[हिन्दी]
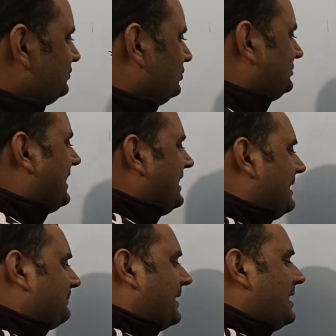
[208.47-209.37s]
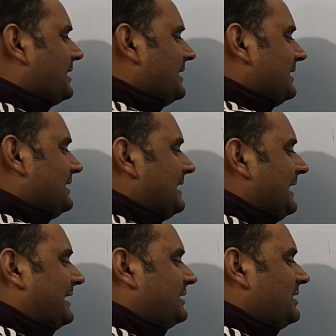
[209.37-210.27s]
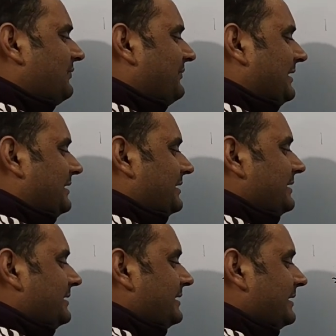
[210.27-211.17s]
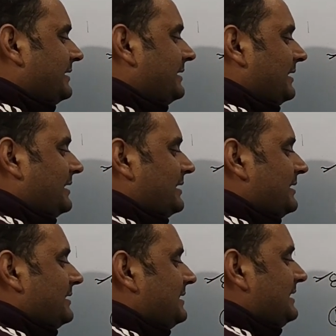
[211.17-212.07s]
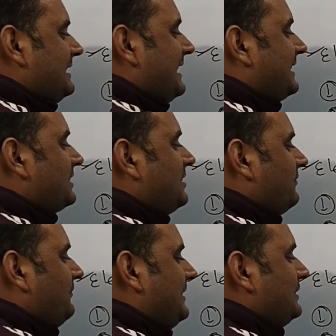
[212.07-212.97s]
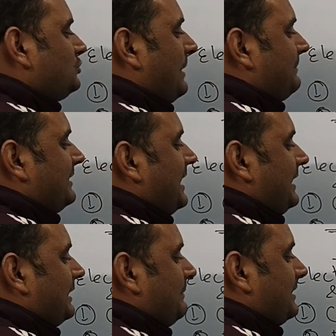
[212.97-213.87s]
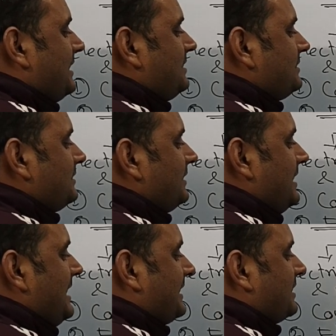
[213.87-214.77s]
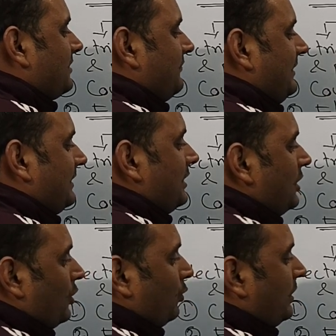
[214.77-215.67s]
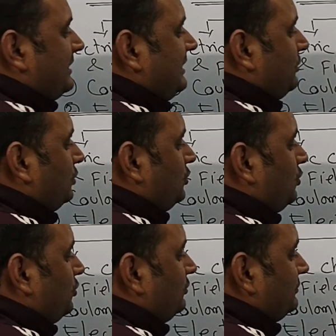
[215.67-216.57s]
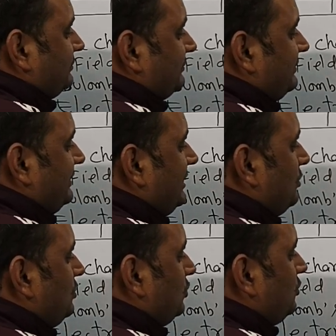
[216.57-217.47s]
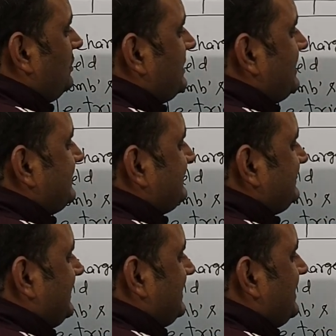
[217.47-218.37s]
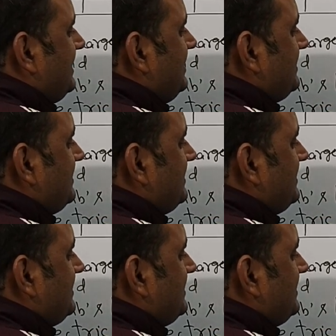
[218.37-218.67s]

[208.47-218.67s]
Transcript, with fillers: दूसरा है आपका इलेक्ट्रिक फील्ड इलेक्ट्रिक फील्ड जो आप निकालेंगे बेटा इलेक्ट्रिक फील्ड वो ड्यू टू ड्यू टू सिंगल